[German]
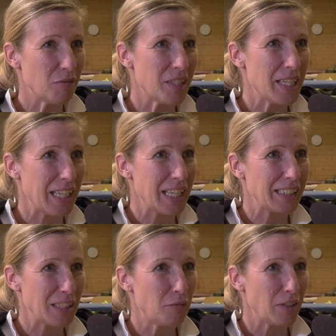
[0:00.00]
von Cell
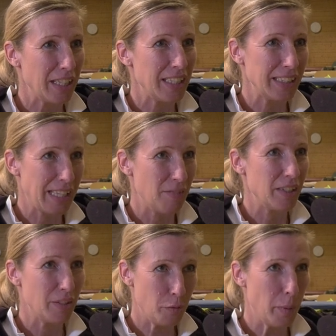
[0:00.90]
Reactive Training,
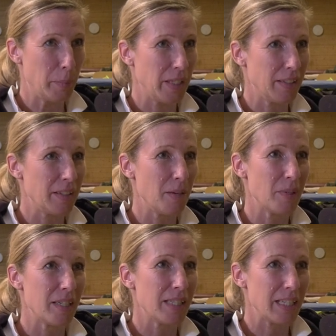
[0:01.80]
David Oberbeck
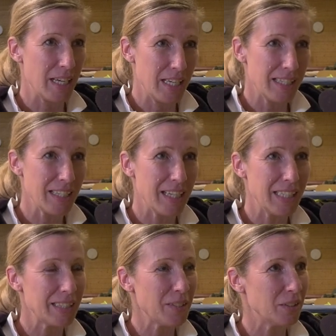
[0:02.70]
damals gehalten
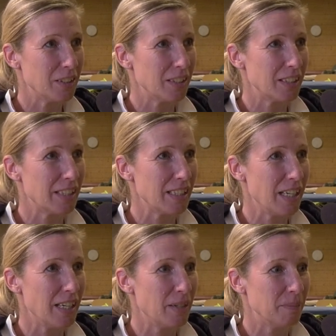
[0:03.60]
hat. Und
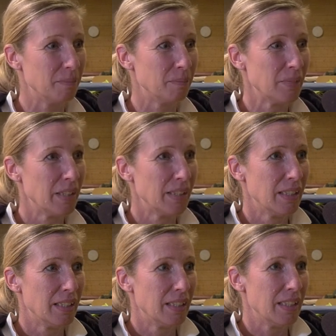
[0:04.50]
ähm,
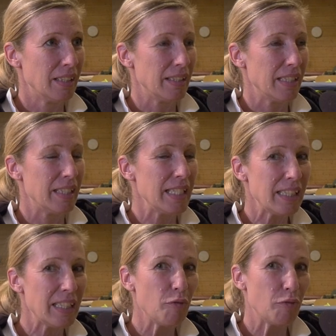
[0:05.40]
der
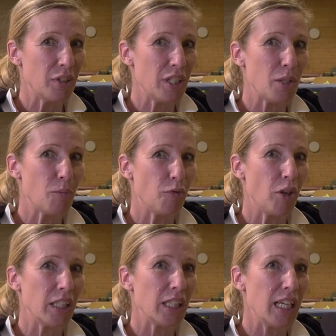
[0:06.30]
Titel von diesem
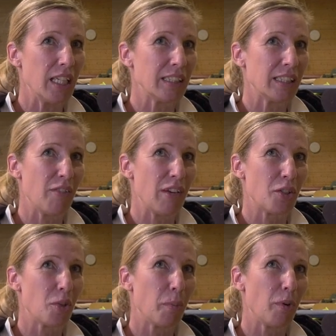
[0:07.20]
Vortrag, der war
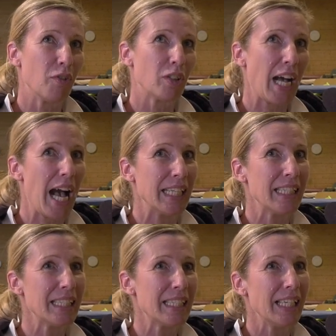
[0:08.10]
so provokant,
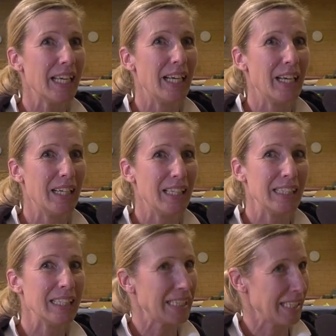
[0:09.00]

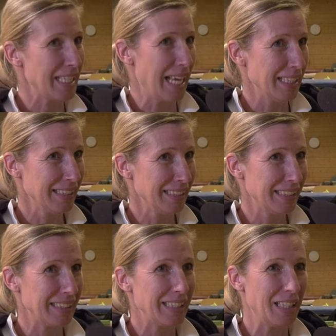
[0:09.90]
äh, interessant,
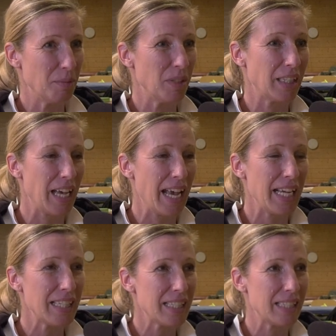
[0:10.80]
das hat mich
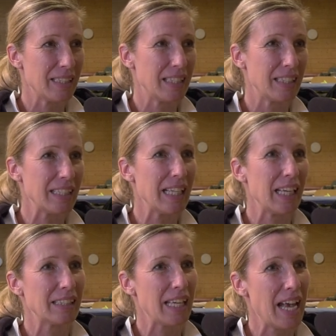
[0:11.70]
gereizt. Der Titel
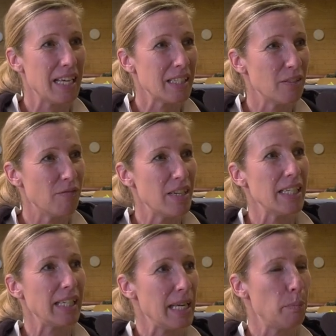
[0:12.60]
hat geheißen,
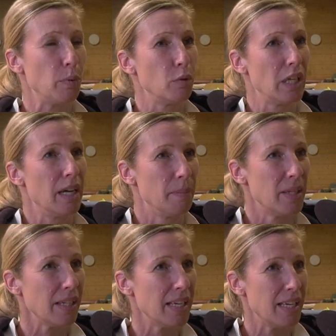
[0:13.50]
wie
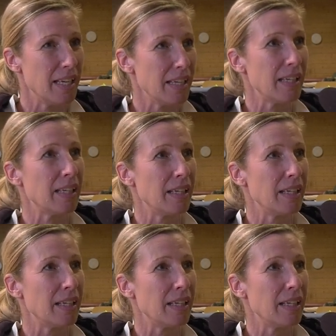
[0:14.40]
reprogrammiere ich